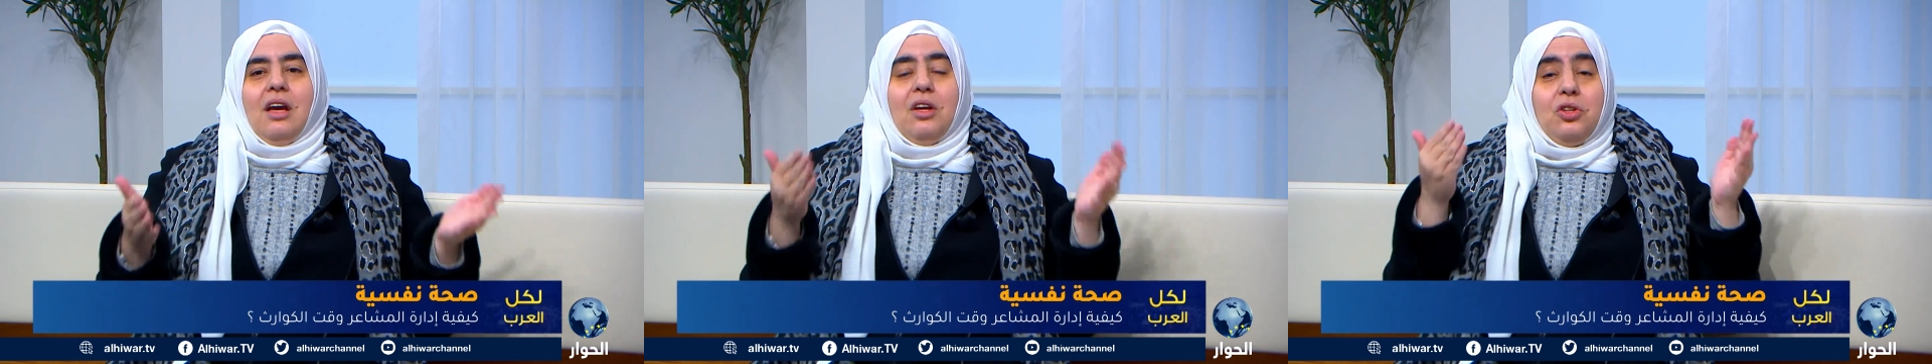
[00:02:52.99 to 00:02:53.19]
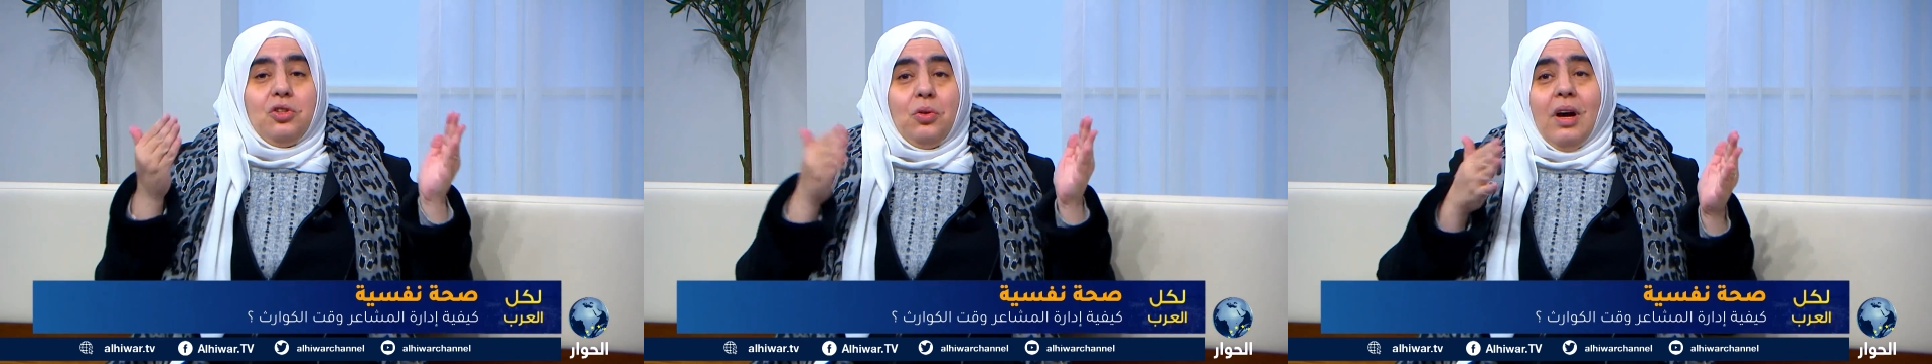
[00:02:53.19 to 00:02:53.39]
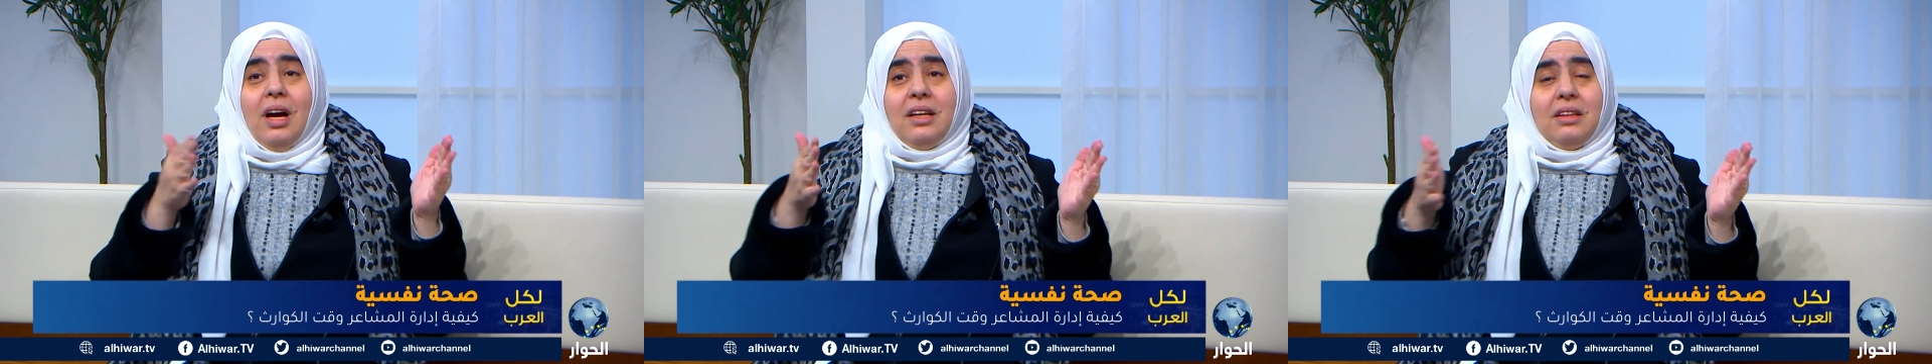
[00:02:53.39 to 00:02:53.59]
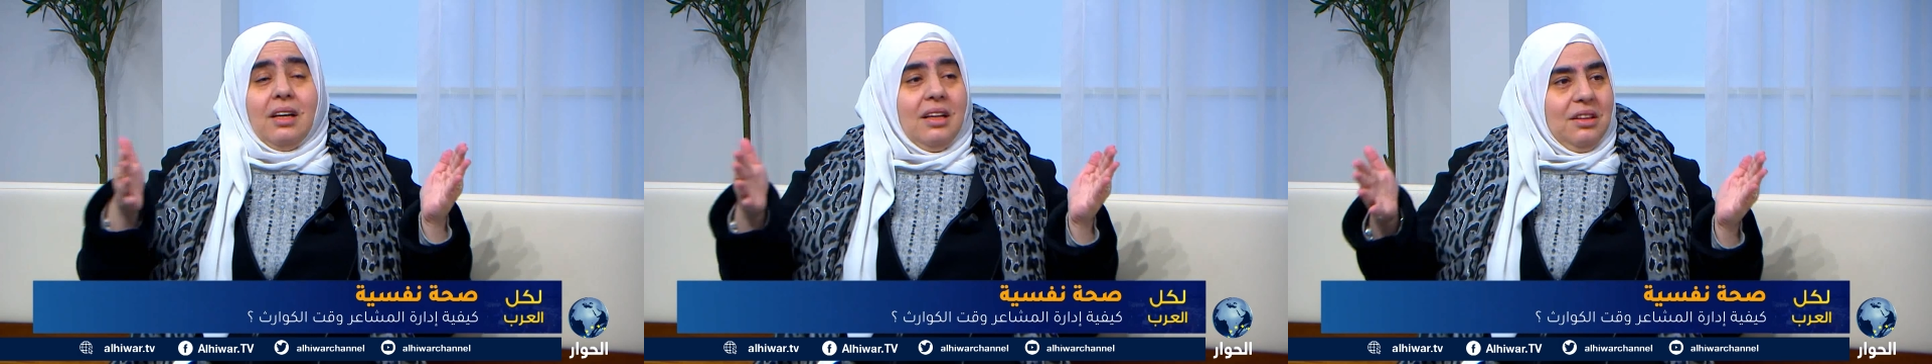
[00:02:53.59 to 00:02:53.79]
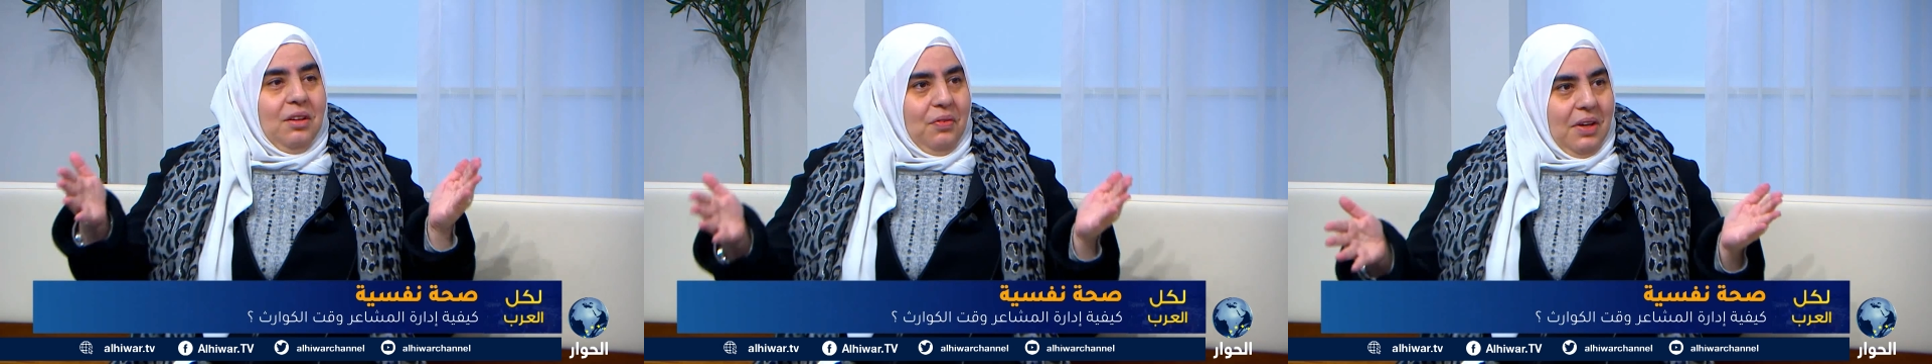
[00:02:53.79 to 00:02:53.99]
شو اخطاء
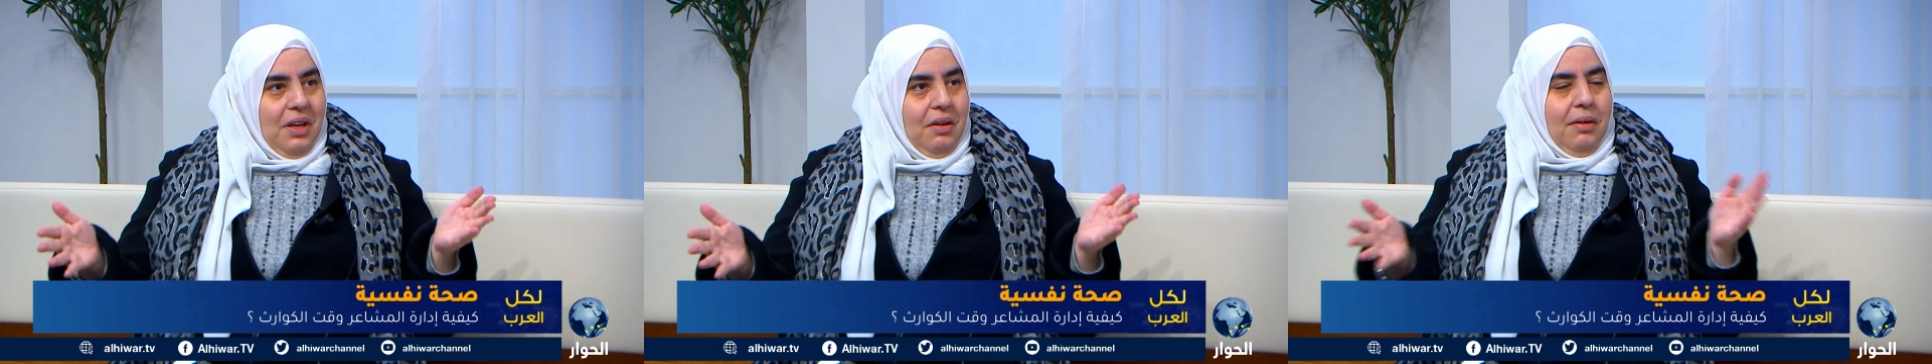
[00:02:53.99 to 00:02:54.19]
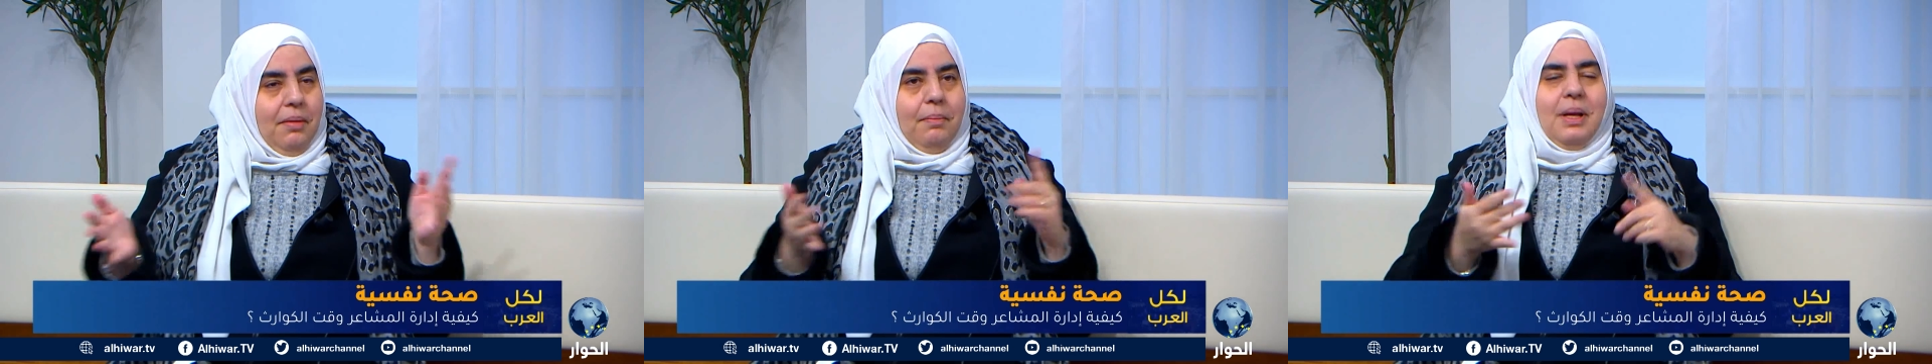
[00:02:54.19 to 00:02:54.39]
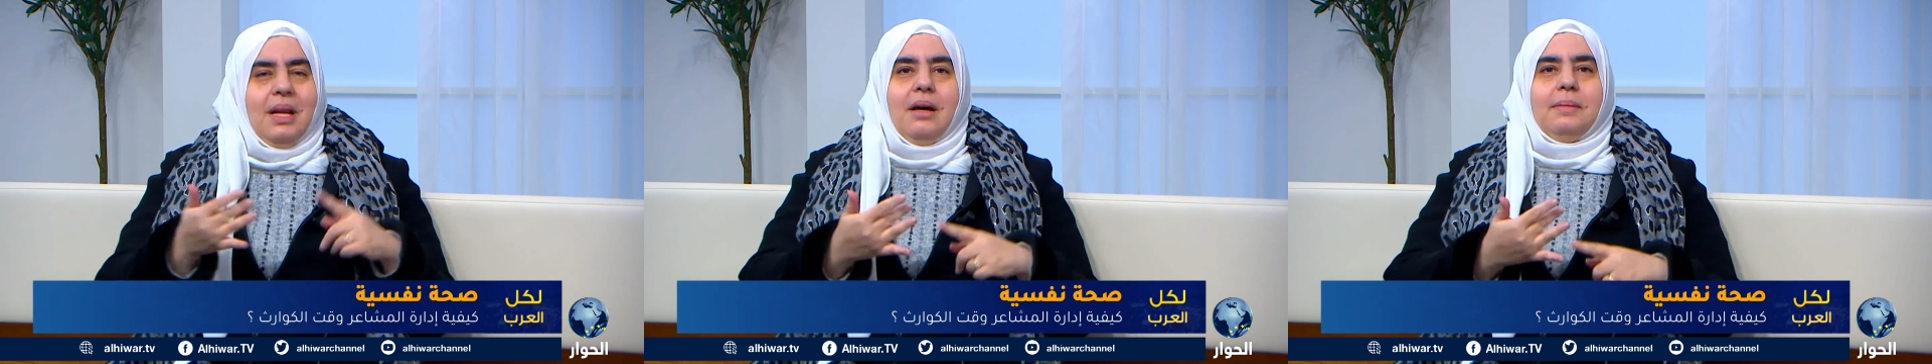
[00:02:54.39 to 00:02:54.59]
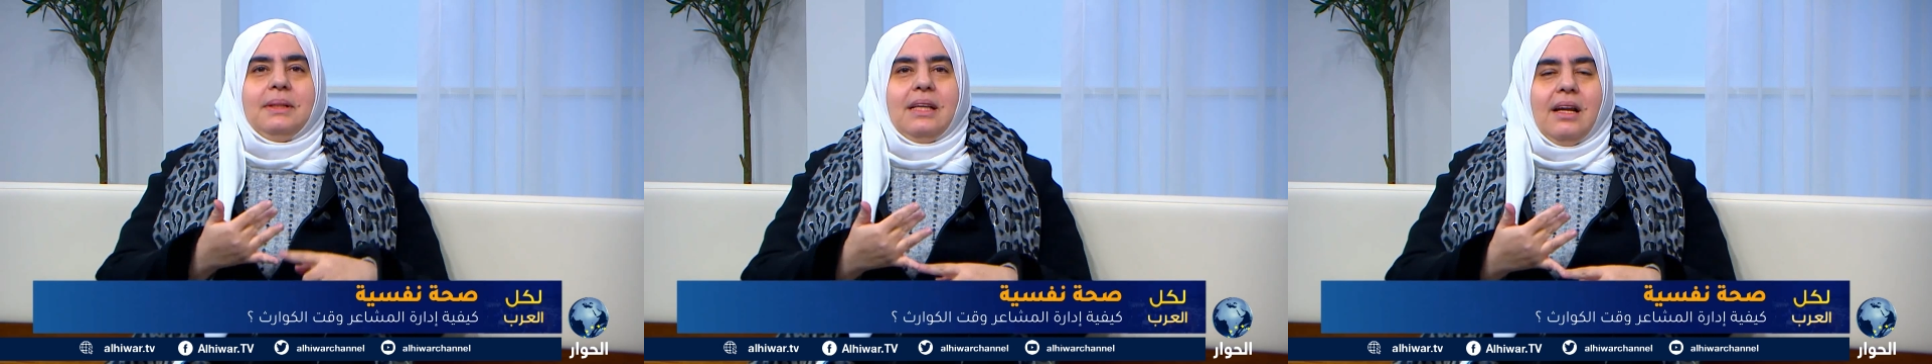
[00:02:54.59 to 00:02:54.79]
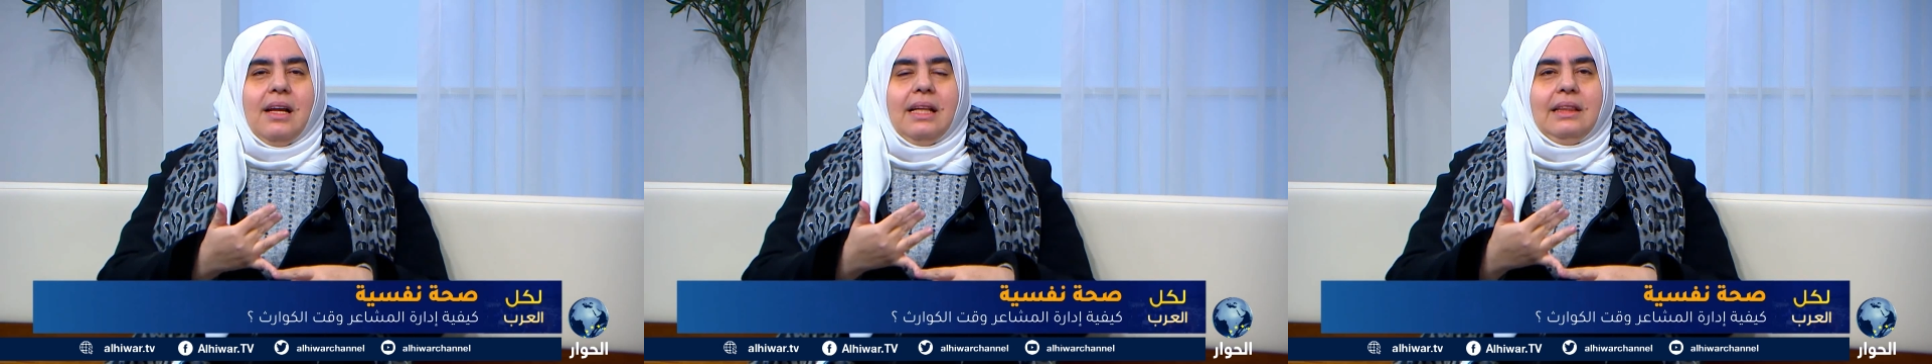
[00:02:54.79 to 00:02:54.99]
التفكير منها
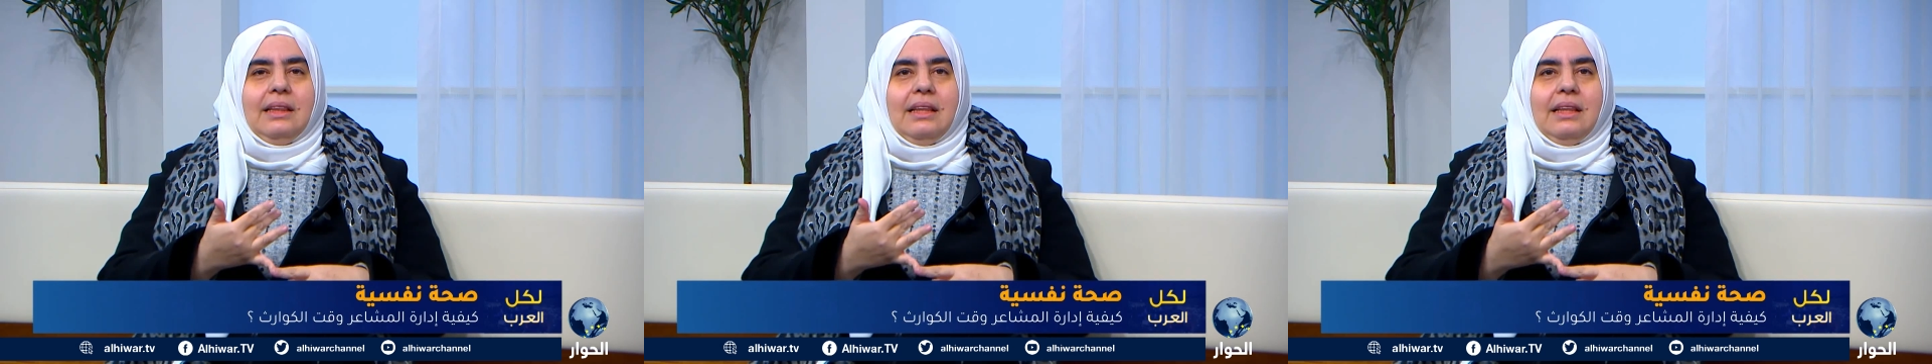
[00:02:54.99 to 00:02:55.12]
مثلا